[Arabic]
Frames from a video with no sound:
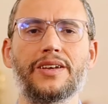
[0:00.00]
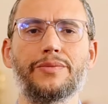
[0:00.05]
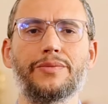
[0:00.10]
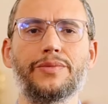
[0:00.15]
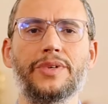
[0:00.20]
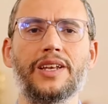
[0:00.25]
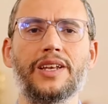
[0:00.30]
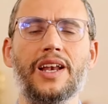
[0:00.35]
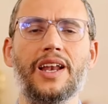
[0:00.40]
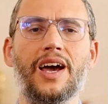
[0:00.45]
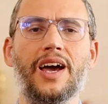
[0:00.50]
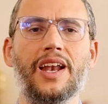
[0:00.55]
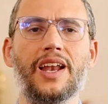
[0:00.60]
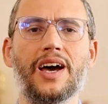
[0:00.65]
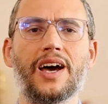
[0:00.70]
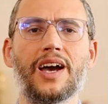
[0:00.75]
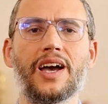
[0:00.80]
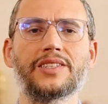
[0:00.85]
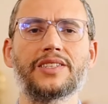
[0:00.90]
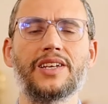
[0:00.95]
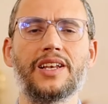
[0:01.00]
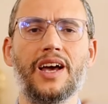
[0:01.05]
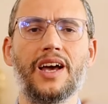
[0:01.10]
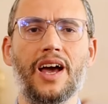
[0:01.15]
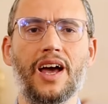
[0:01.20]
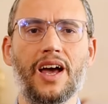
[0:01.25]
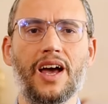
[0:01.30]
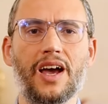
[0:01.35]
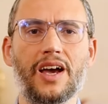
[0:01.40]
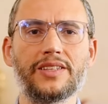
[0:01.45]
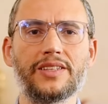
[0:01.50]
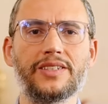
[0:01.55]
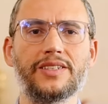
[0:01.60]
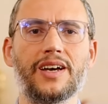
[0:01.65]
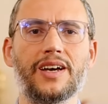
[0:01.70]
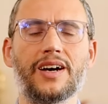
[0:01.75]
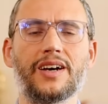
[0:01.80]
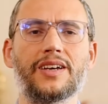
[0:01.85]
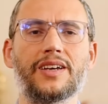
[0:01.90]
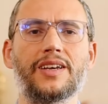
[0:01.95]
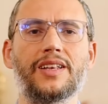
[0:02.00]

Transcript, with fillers: من العلاقة العادية